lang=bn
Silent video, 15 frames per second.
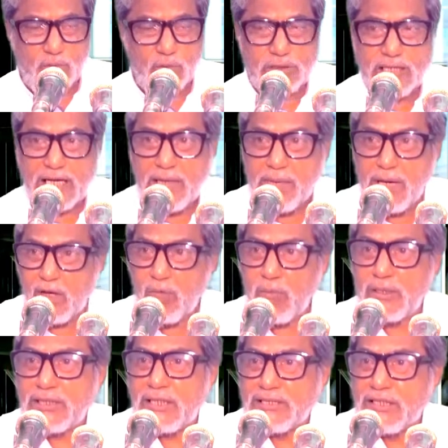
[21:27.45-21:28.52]
তো যেই
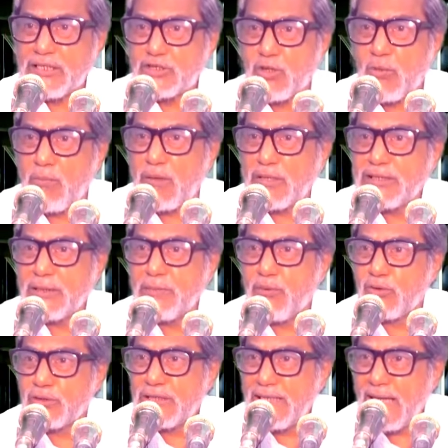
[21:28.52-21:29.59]
ভালোবাসা যেই সম্মান যেই
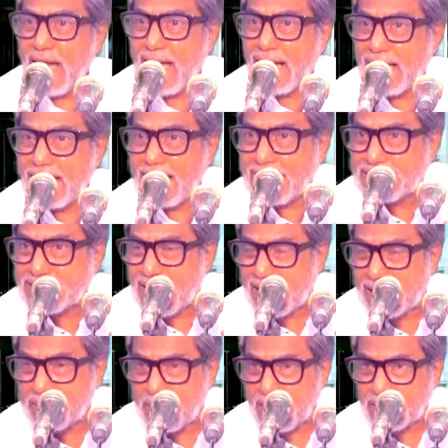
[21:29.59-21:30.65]
ভক্তি আল্লাহ
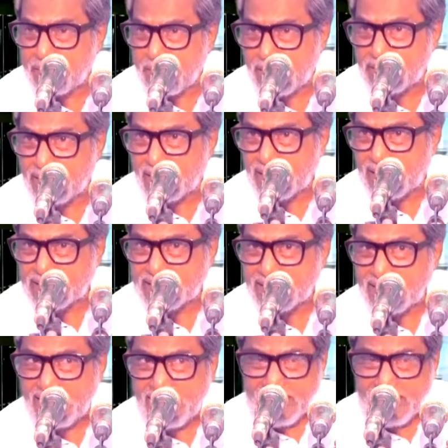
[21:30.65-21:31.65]
চান বান্দার কাছে